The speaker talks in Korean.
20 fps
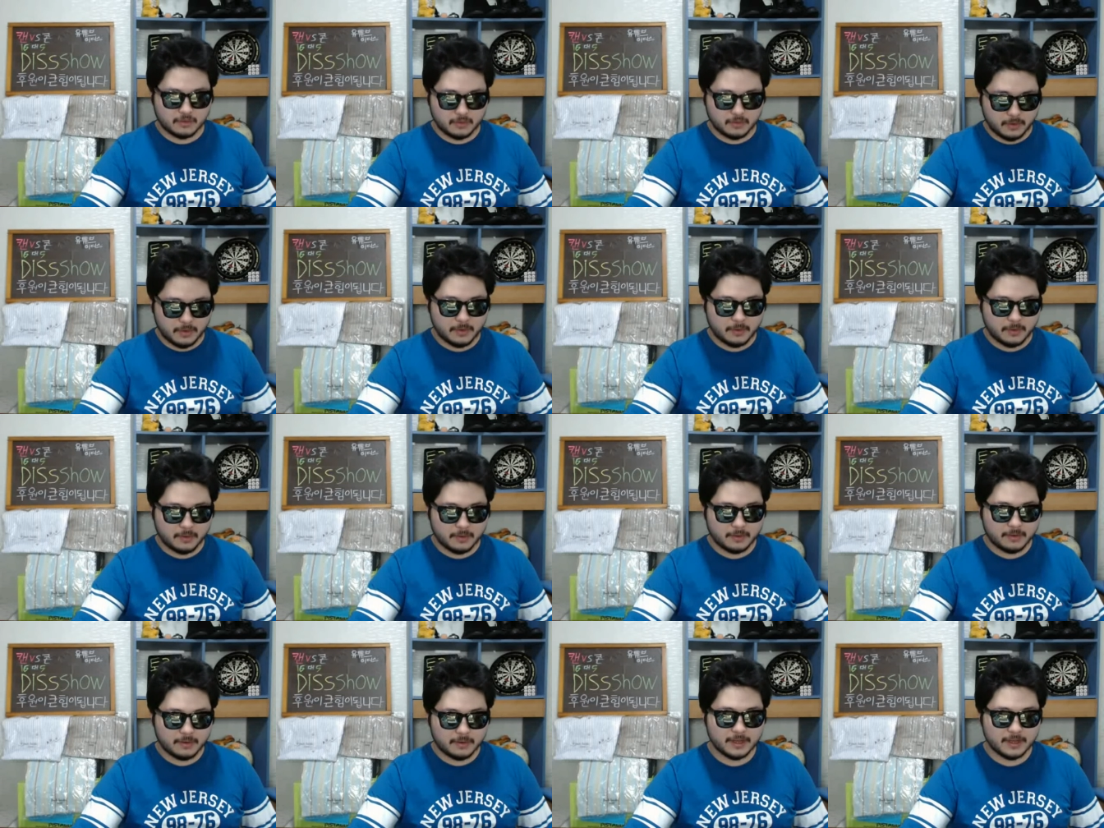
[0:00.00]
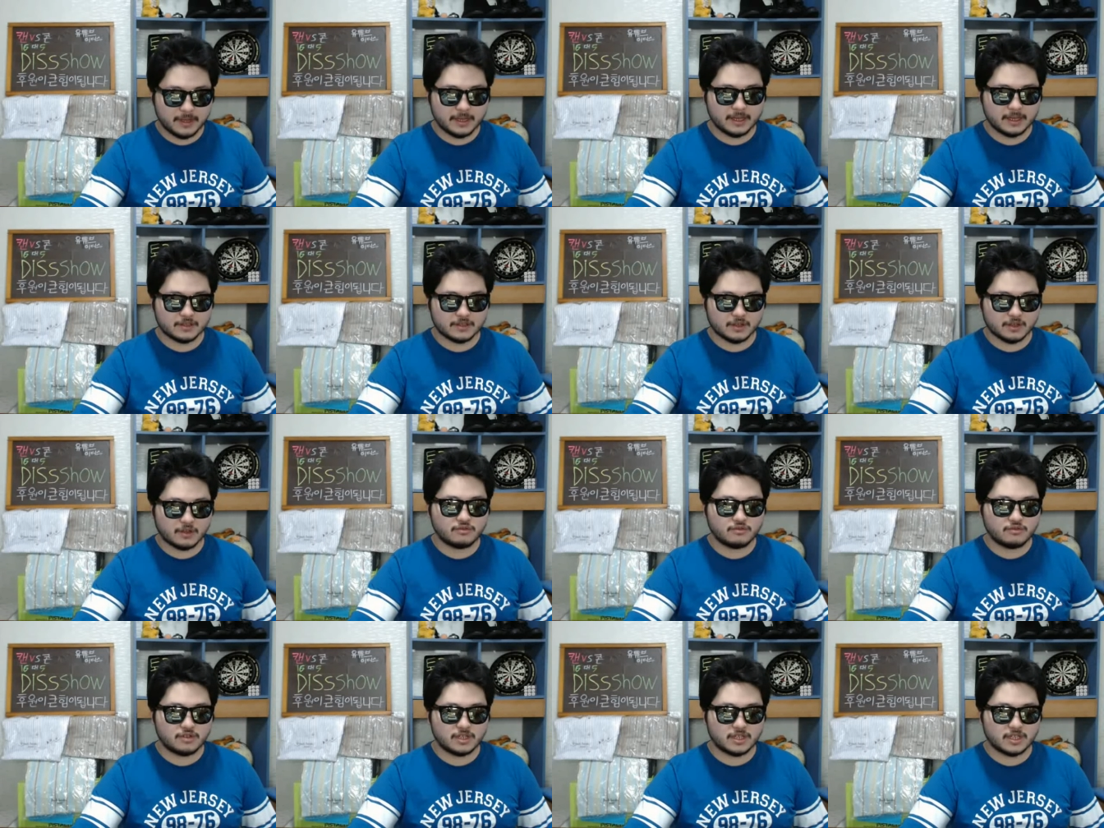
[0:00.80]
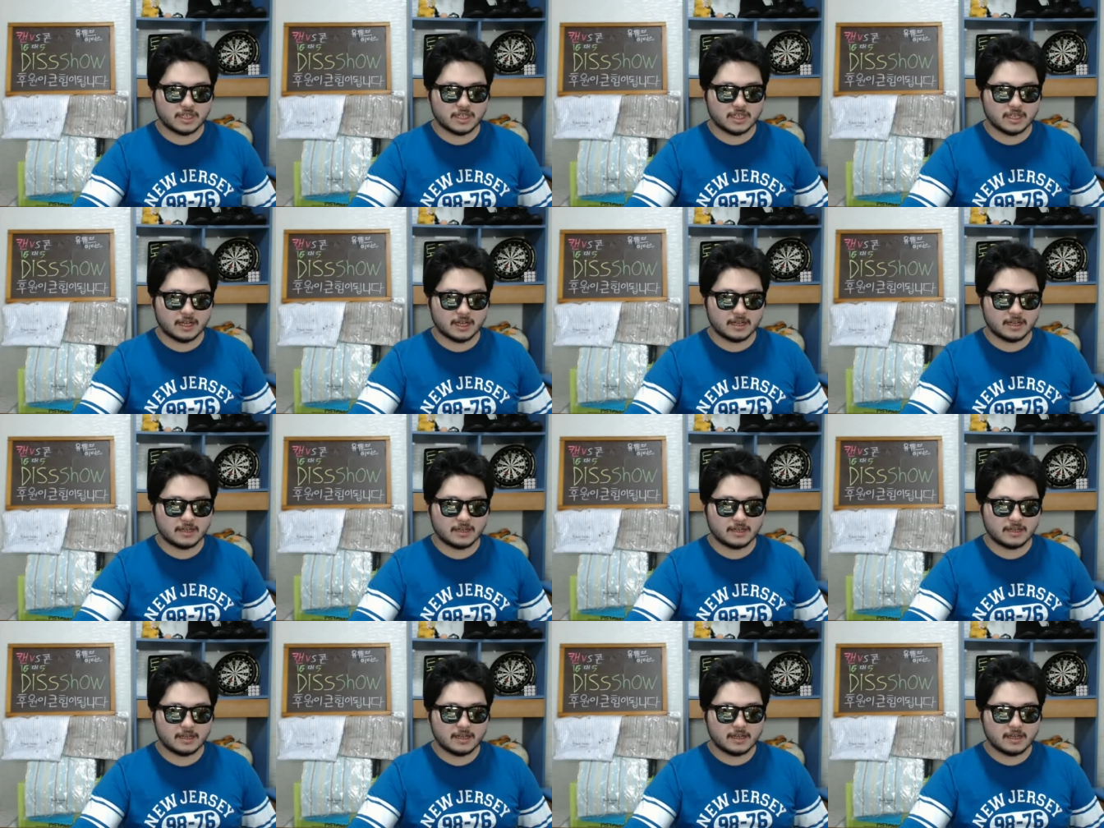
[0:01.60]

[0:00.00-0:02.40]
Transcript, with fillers: 또 예, 서유리 씨가